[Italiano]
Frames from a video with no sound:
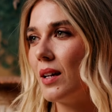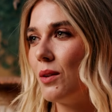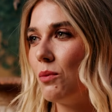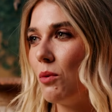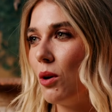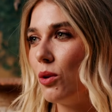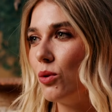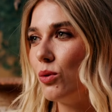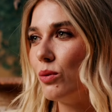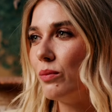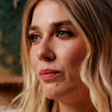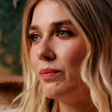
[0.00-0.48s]
che
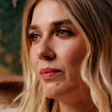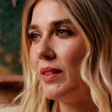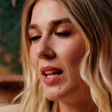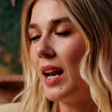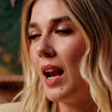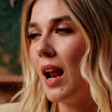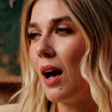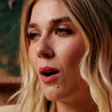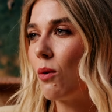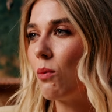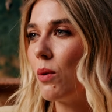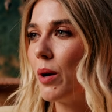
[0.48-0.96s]
nuoto
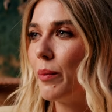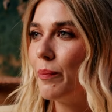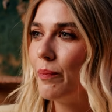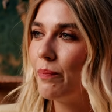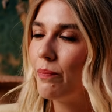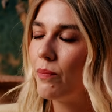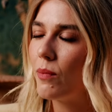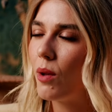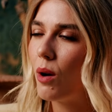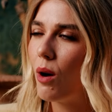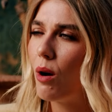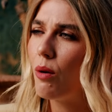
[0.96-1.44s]
nell'acqua.
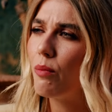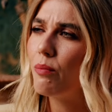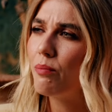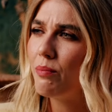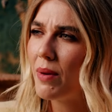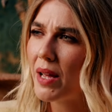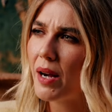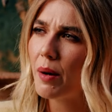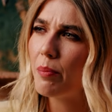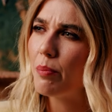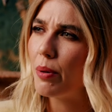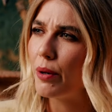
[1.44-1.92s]
Ho un
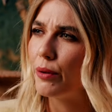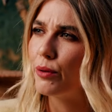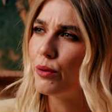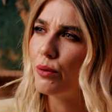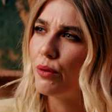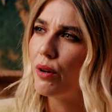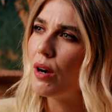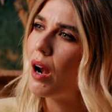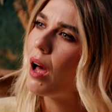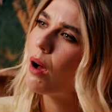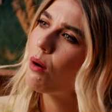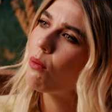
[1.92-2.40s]
bel rapporto
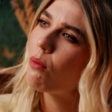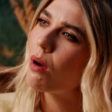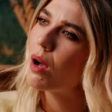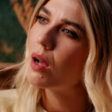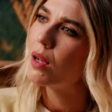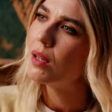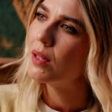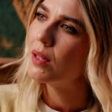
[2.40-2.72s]
con l'acqua.